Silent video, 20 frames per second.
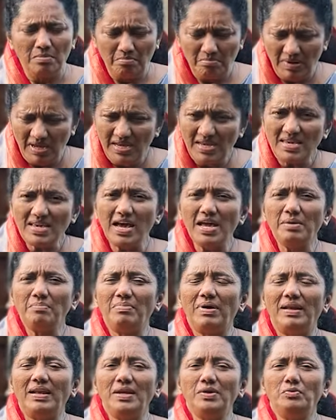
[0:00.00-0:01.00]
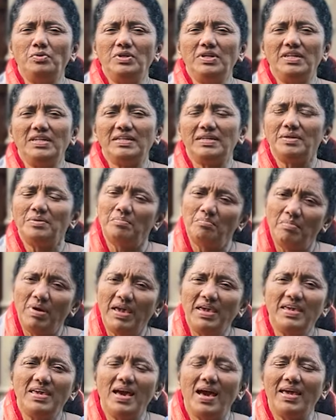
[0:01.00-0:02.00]
மெய்யாய் பலன் உண்டு
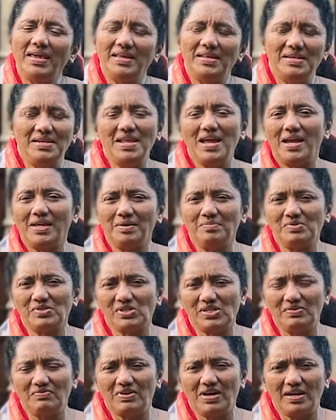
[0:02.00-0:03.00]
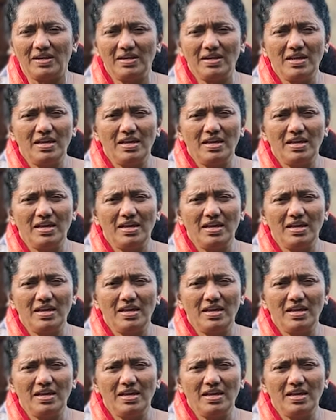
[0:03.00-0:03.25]
மெய்யாய் நியாயம் செய்வார்